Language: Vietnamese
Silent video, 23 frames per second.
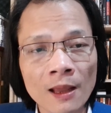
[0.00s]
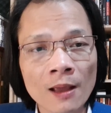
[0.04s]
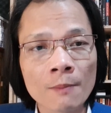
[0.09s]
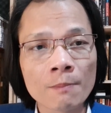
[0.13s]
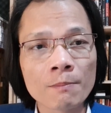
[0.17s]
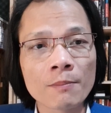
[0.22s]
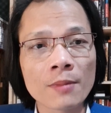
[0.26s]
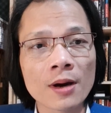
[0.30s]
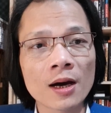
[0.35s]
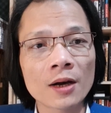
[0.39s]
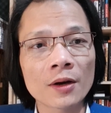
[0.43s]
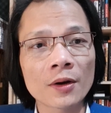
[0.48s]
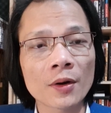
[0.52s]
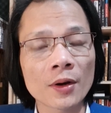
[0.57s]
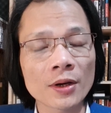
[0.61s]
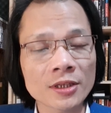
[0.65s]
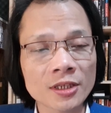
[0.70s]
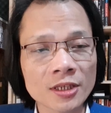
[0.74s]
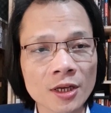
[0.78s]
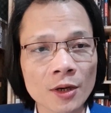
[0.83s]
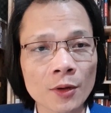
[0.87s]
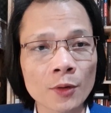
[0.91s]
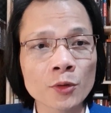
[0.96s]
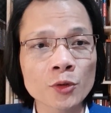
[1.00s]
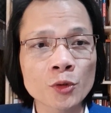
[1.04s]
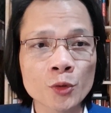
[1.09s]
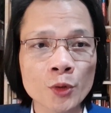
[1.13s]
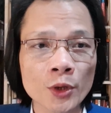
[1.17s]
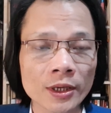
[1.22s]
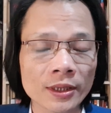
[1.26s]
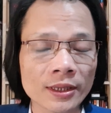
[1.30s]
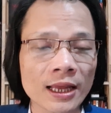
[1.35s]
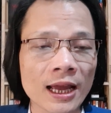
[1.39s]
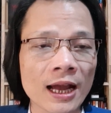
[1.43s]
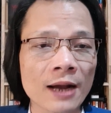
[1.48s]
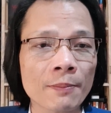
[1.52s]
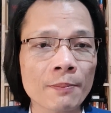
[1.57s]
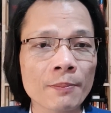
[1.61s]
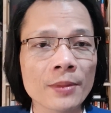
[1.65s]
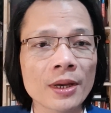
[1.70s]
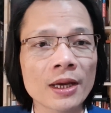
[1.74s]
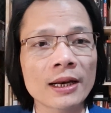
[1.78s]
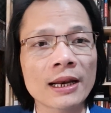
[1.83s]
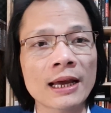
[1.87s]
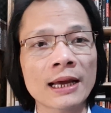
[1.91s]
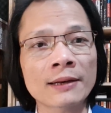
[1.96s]
mà nói xấu xuyên tạc
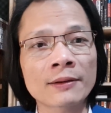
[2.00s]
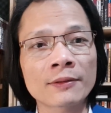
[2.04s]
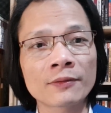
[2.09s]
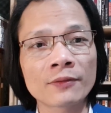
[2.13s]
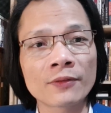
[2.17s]
bịa đặt